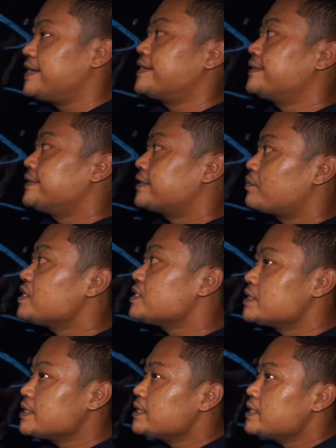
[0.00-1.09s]
ya tapi di
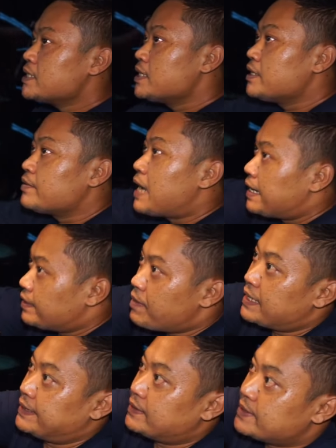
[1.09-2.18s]
sini ada
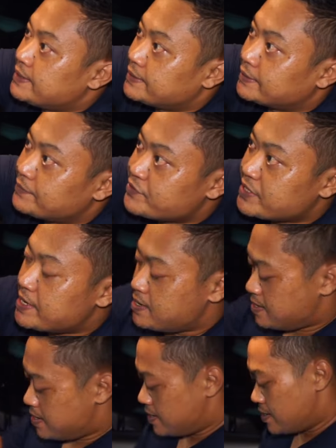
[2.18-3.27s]
baret jadi tetap saya
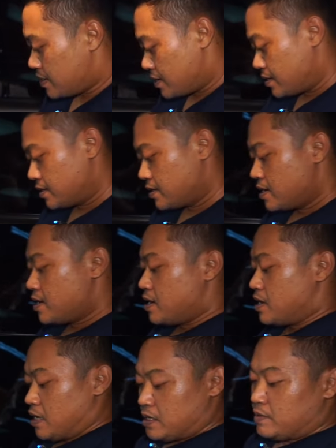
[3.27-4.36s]
akan
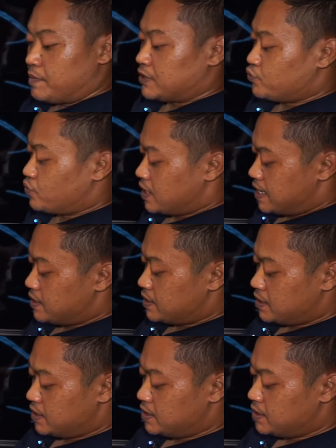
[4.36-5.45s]

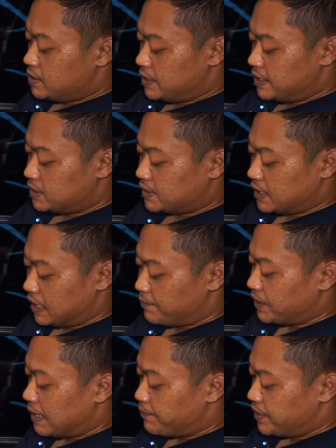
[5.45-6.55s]
masukkan ke list
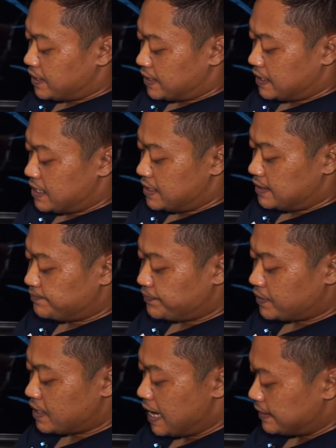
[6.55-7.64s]
rapi-rapi karena
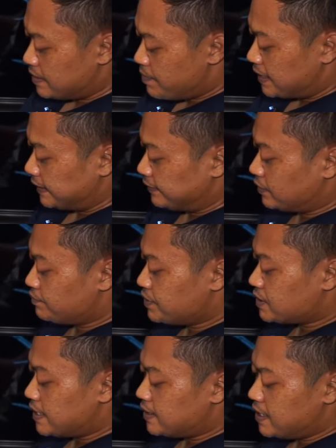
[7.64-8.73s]
ada baret
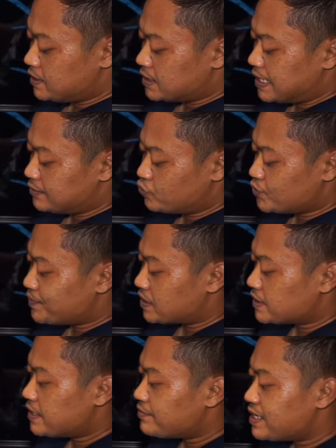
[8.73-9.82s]
bisa hilang 100%
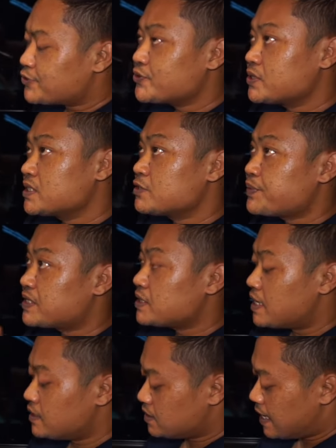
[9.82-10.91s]
masuk ke
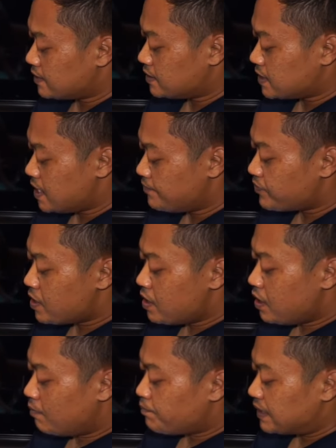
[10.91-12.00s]
spesialis kaca
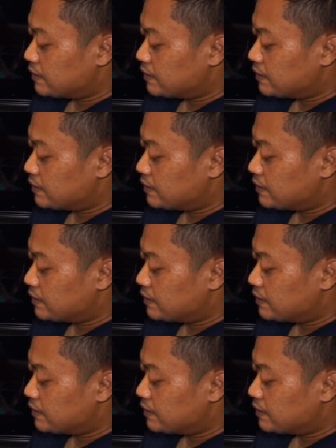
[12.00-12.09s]
400.000